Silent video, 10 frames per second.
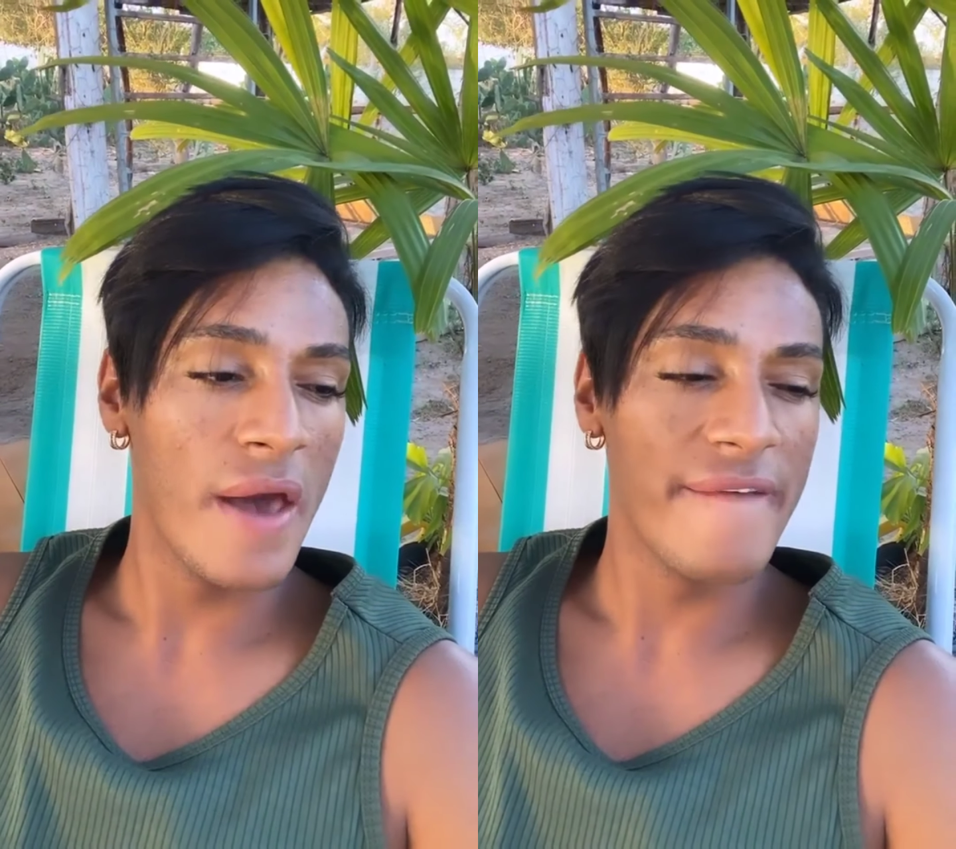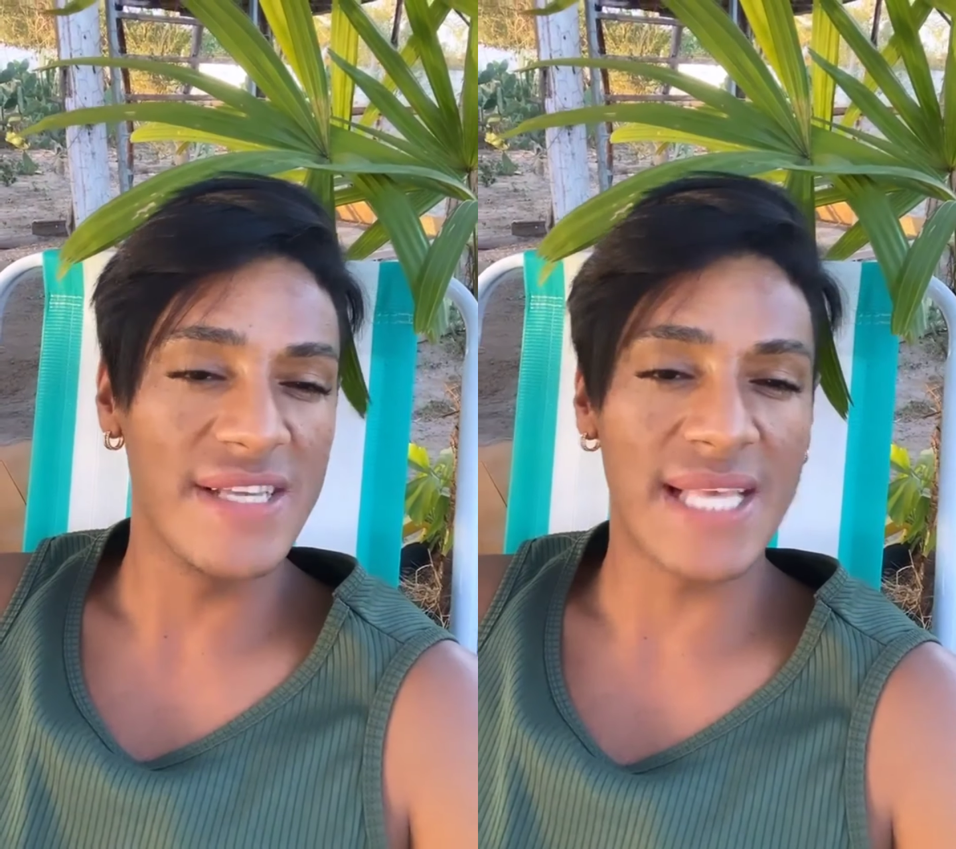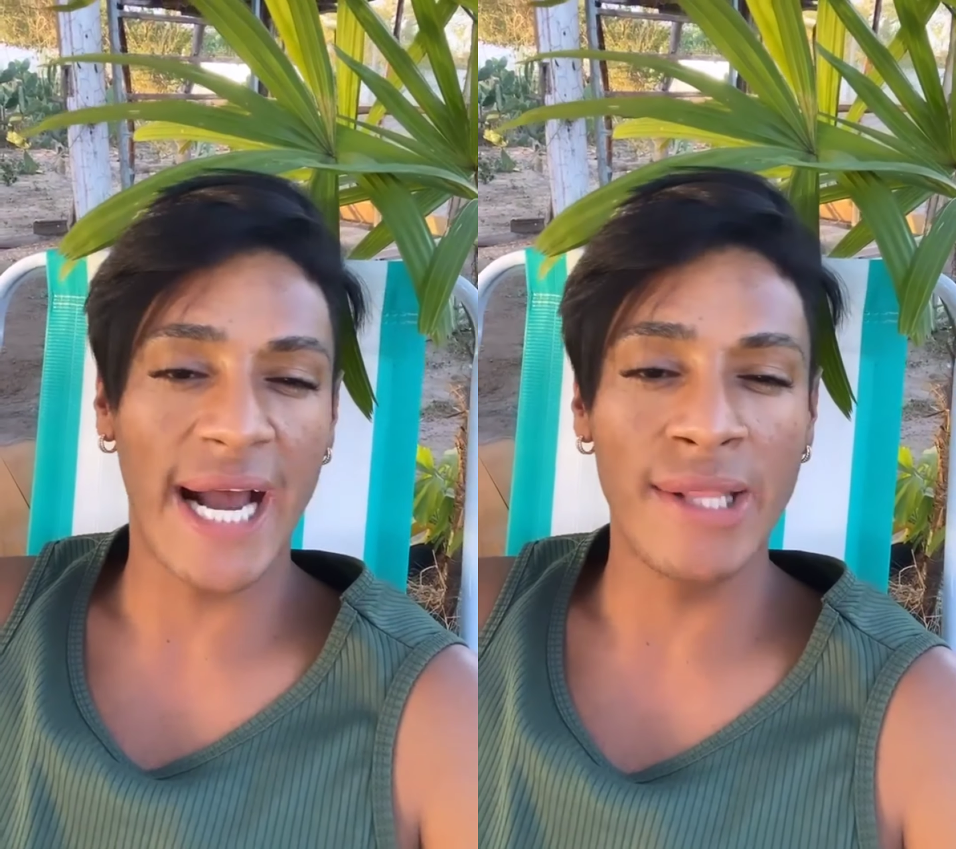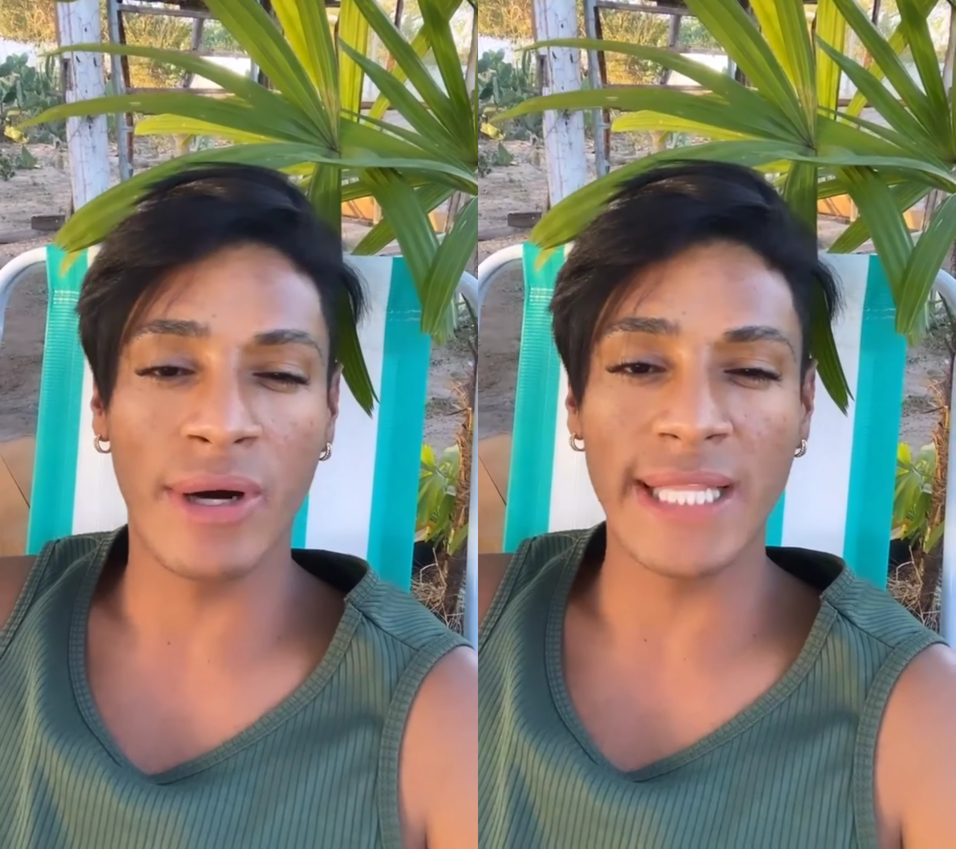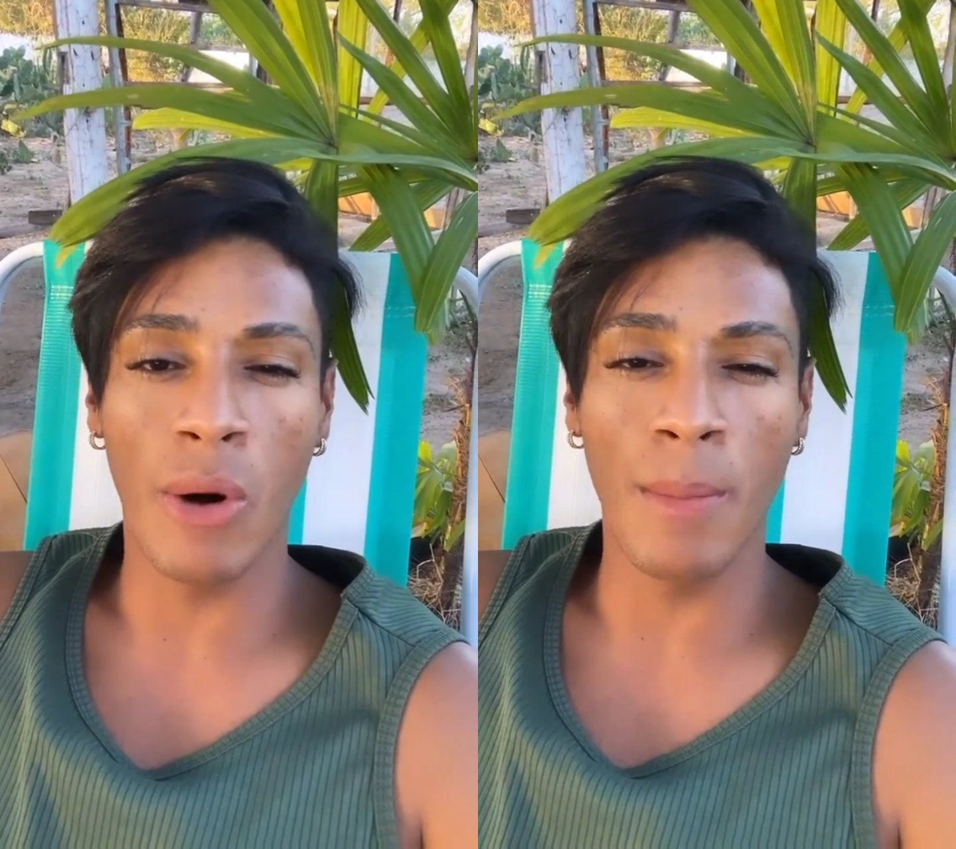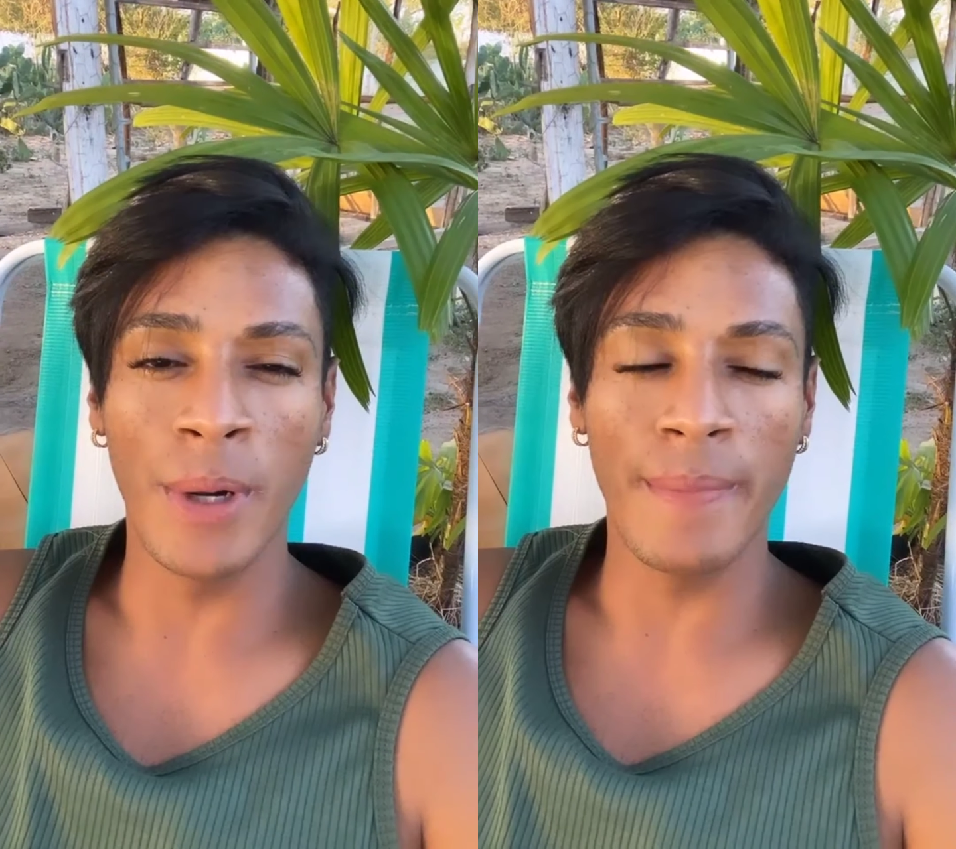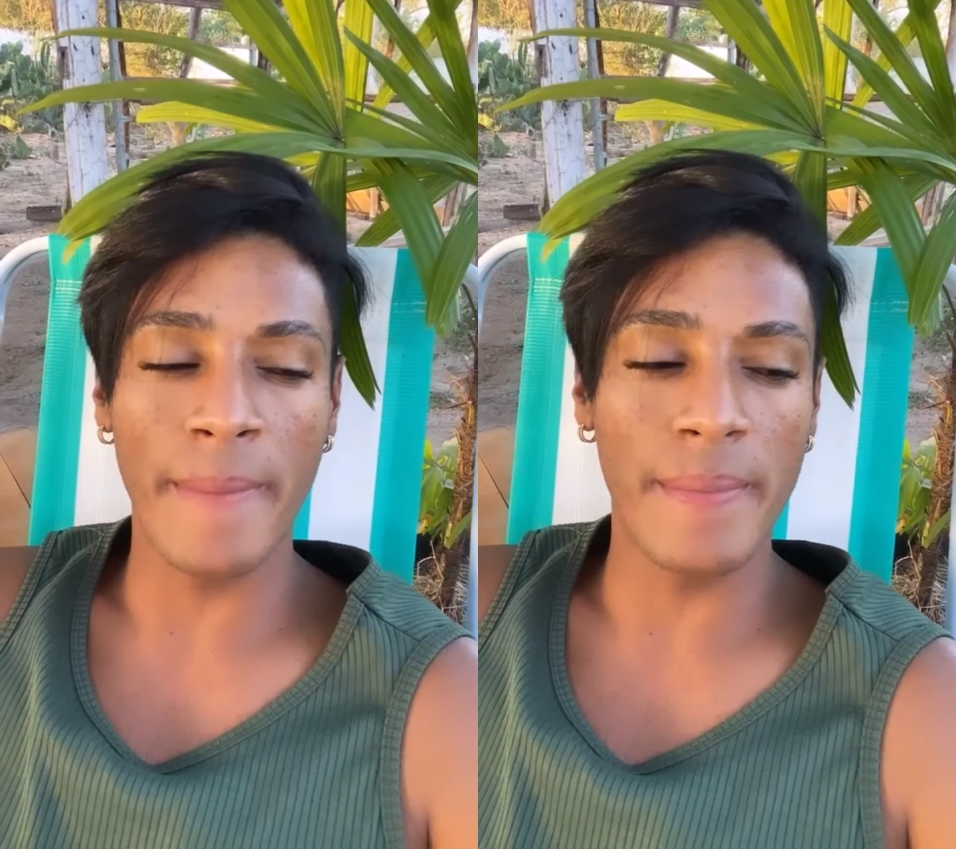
destacar a da roupa, limpar minha